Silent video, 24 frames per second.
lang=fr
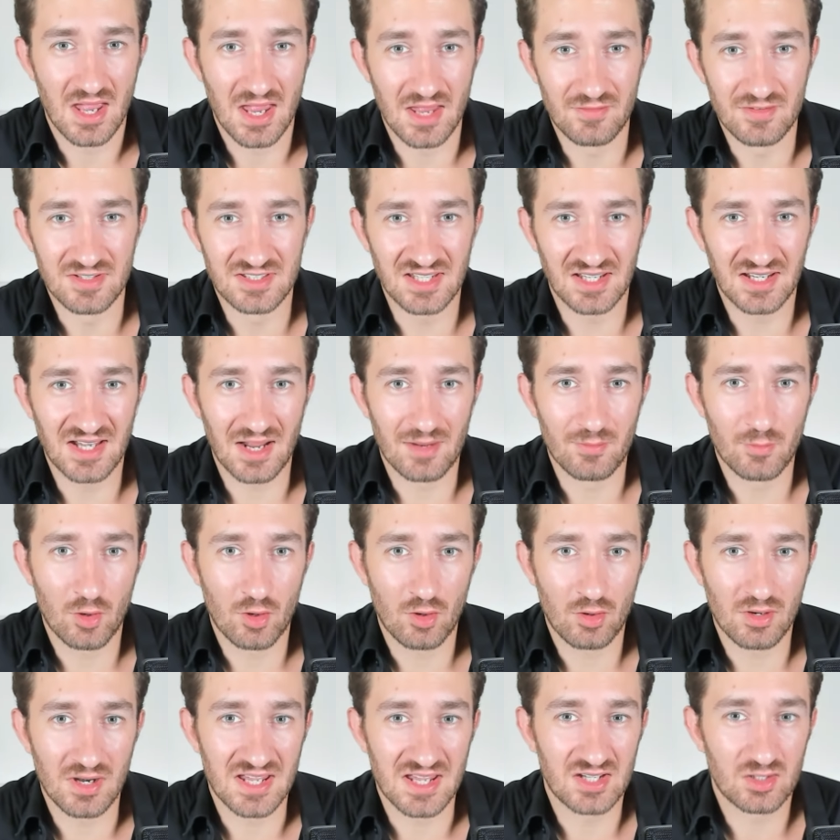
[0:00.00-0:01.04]
Évitez
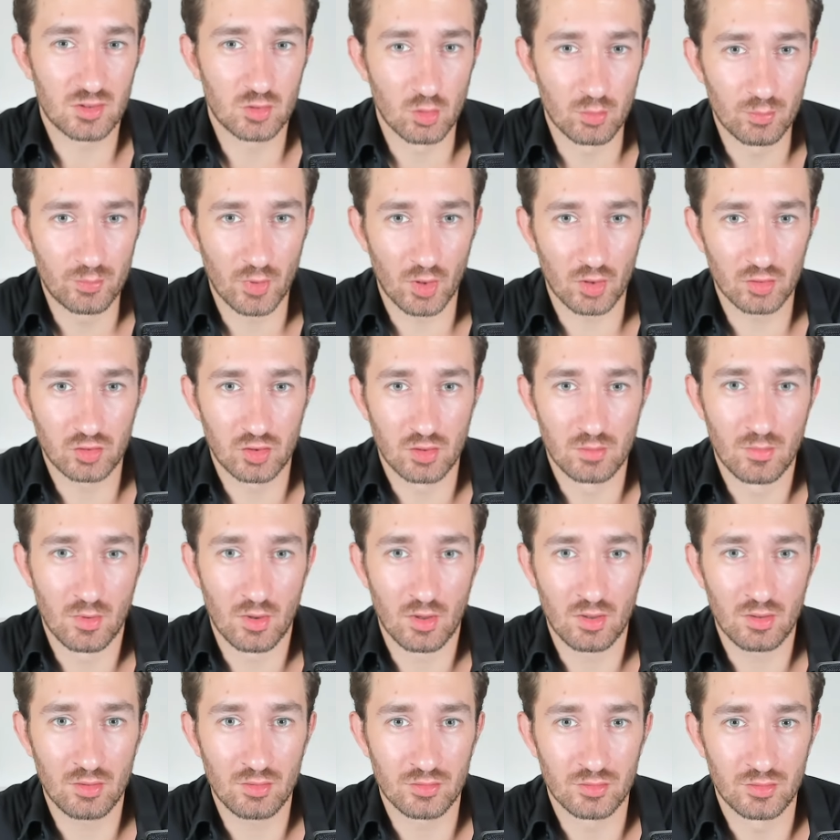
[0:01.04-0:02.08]
également les
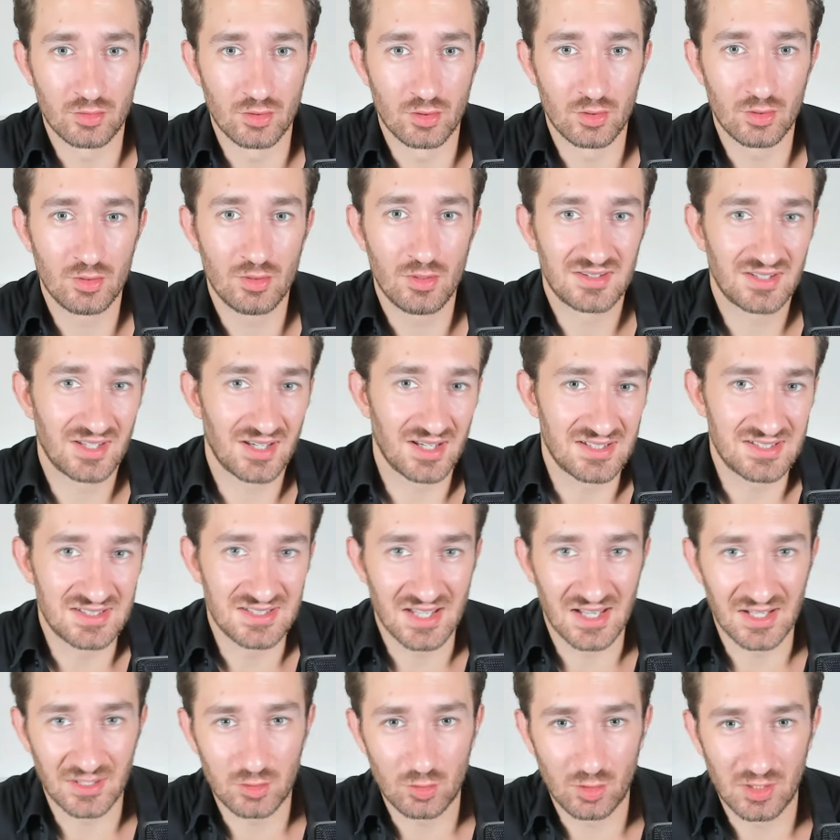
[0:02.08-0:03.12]
comportements de
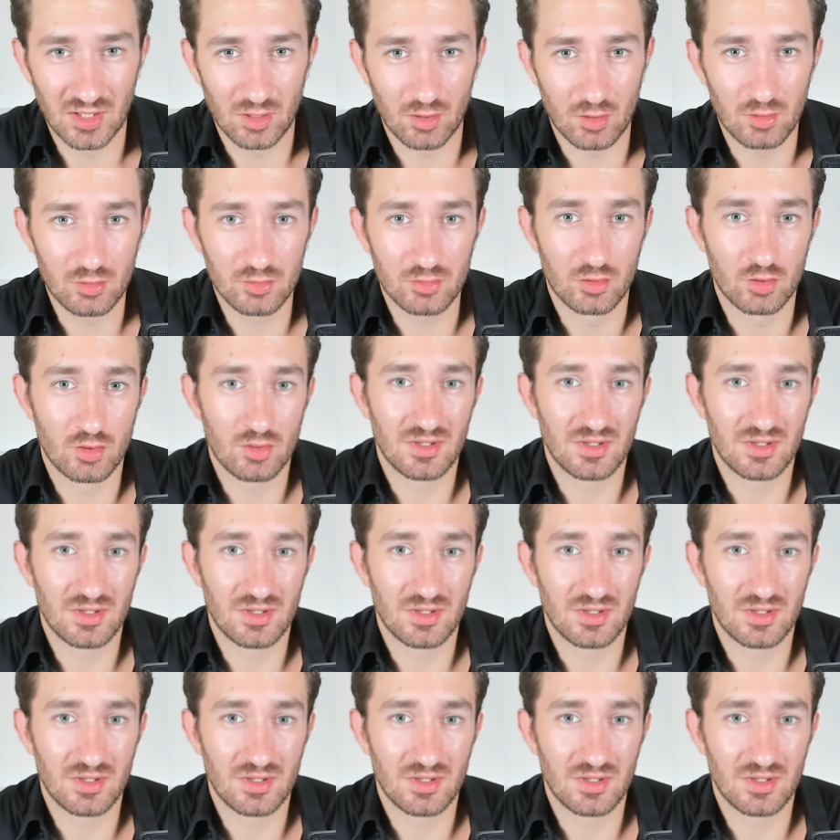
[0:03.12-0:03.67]
trading incohérent de